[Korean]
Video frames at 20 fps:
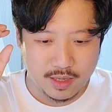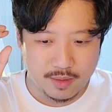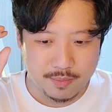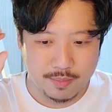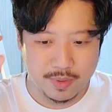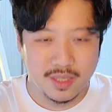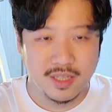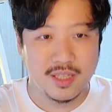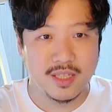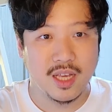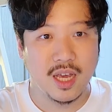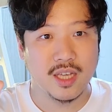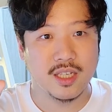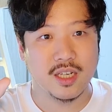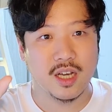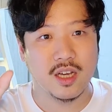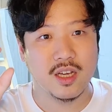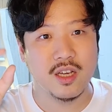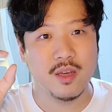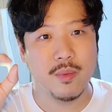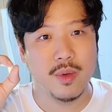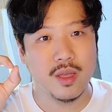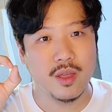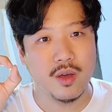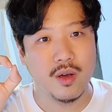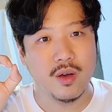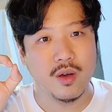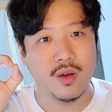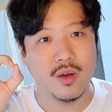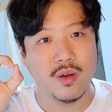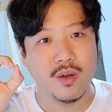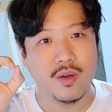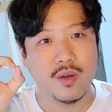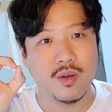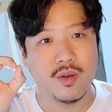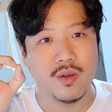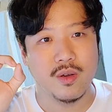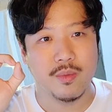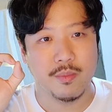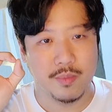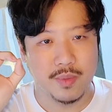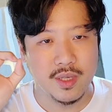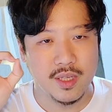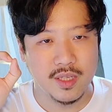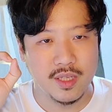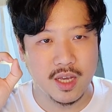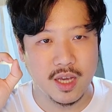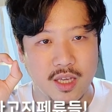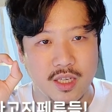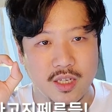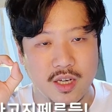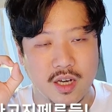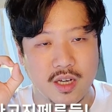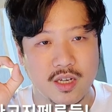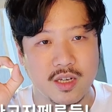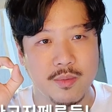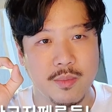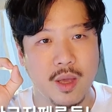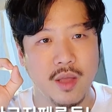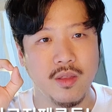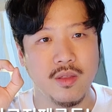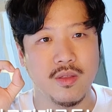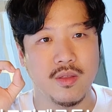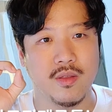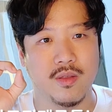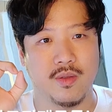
빈 사이즈가 크면요. 빈 사이즈가 크면